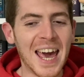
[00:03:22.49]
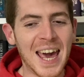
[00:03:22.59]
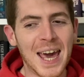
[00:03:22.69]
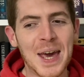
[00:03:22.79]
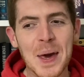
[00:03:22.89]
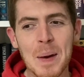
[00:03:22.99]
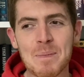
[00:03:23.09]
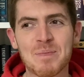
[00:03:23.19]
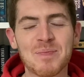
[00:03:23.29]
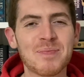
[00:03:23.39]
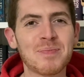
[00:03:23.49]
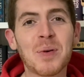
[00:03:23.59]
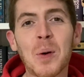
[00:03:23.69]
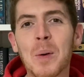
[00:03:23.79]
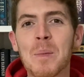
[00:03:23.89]
e
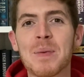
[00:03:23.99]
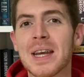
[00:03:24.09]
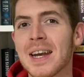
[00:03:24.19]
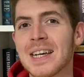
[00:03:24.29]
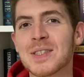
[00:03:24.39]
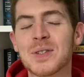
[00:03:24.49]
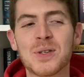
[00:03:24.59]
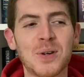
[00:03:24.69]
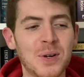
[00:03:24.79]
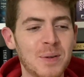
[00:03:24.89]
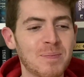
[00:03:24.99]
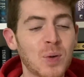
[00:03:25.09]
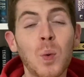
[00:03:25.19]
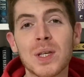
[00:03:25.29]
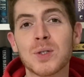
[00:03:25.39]
boh, per il resto
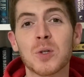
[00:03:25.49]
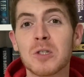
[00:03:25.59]
questo.